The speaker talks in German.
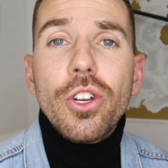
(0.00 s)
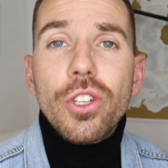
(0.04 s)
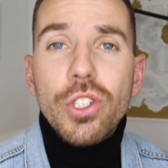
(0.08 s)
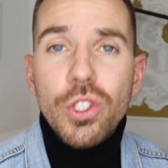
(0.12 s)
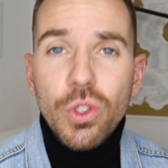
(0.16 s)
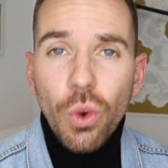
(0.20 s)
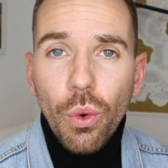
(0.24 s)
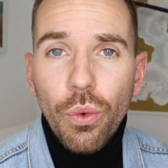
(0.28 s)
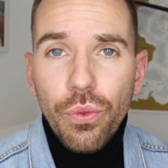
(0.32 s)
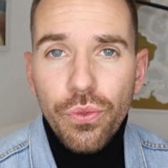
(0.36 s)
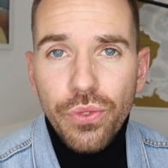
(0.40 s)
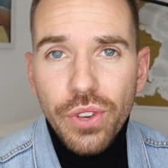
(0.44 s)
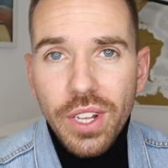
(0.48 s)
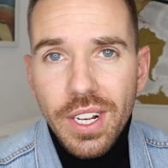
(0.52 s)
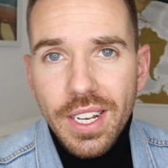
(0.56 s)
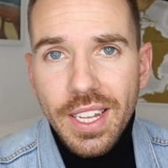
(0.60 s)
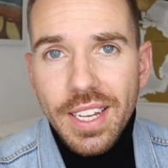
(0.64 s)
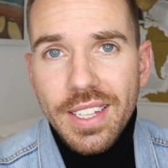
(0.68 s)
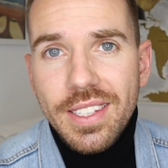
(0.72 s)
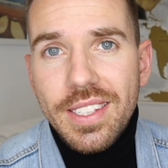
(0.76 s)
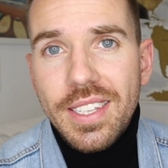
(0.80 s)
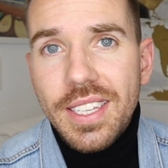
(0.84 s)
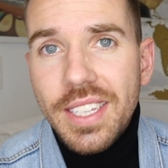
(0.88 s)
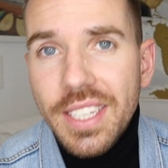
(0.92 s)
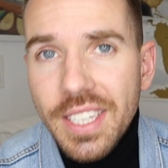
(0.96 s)
So viel
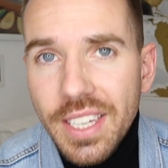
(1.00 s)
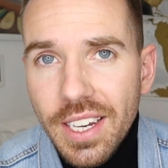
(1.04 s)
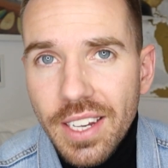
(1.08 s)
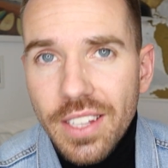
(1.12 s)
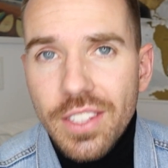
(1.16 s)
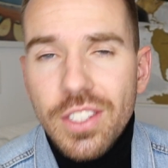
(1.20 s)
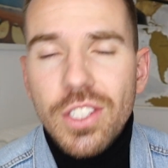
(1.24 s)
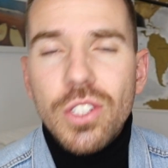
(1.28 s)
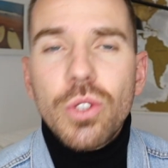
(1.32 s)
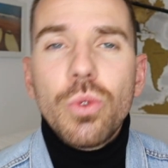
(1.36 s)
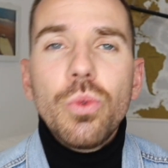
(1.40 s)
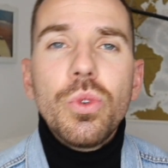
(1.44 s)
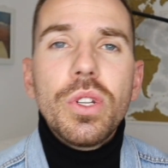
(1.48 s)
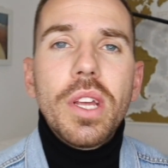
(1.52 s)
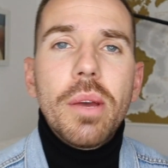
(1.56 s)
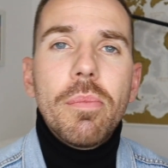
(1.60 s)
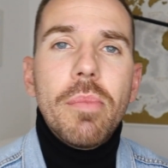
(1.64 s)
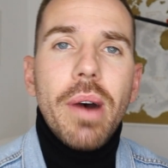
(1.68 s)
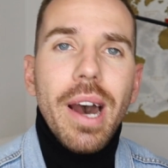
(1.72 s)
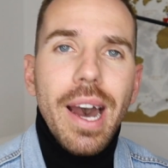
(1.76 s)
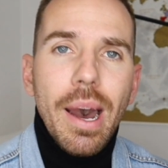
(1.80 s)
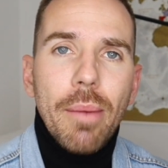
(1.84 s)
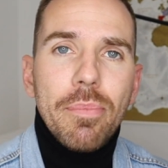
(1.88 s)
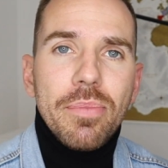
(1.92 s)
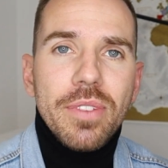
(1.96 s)
jetzt hier zu dem
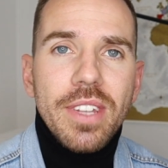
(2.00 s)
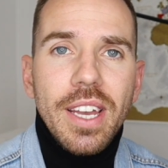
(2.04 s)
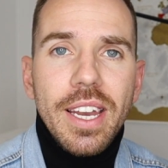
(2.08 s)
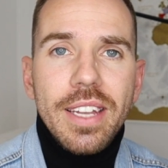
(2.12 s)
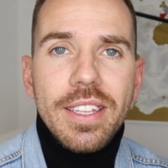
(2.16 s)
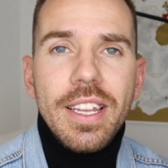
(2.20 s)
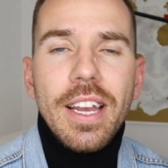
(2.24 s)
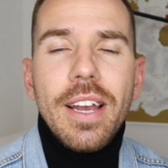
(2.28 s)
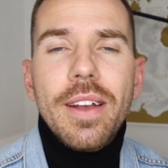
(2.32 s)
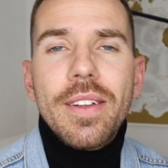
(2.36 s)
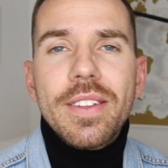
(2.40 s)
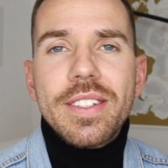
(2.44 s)
Update.